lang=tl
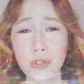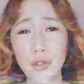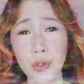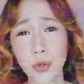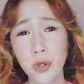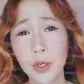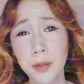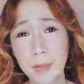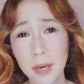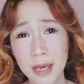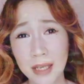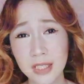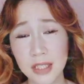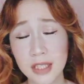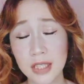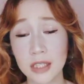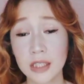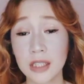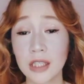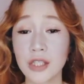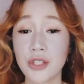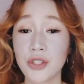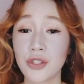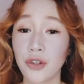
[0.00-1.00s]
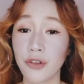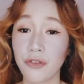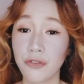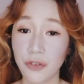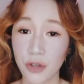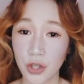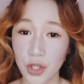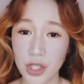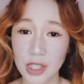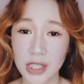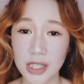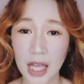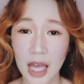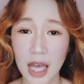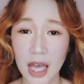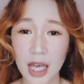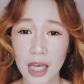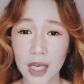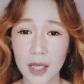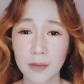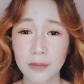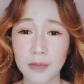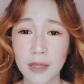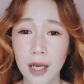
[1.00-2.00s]
So, imagine it's your first
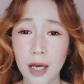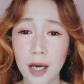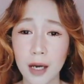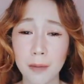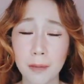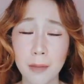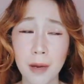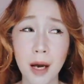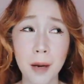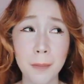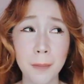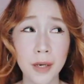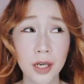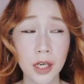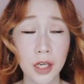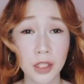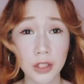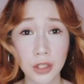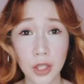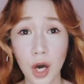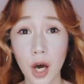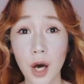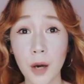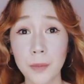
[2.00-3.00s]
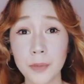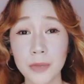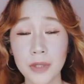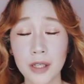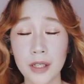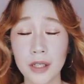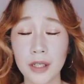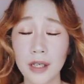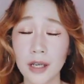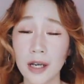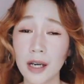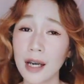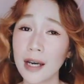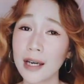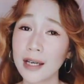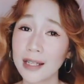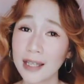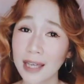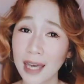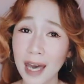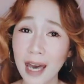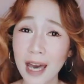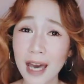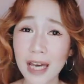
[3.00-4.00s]
time na makapag-adopt ng
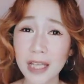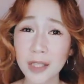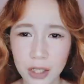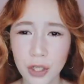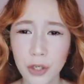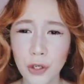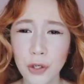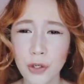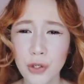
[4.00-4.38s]
cat.